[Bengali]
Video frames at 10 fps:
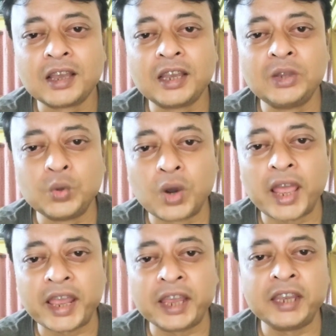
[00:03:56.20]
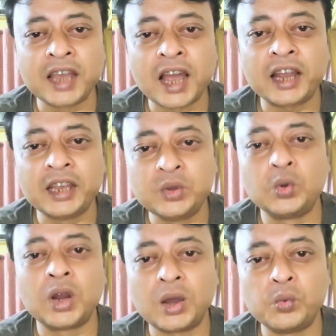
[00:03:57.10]
হিন্দুরা এগিয়ে যাক
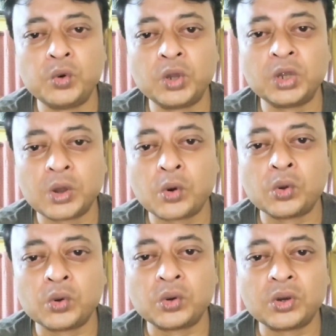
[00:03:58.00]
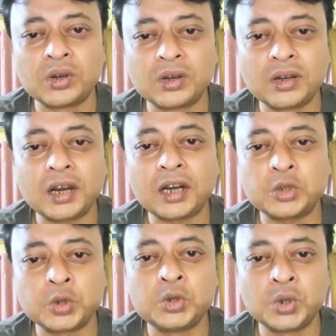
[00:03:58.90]
হিন্দুরা উন্নতি করুক এটা
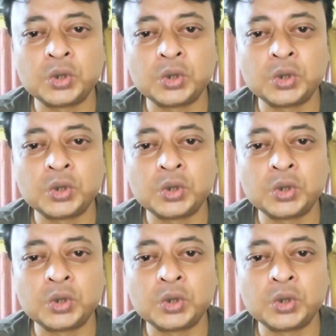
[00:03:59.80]
সহ্য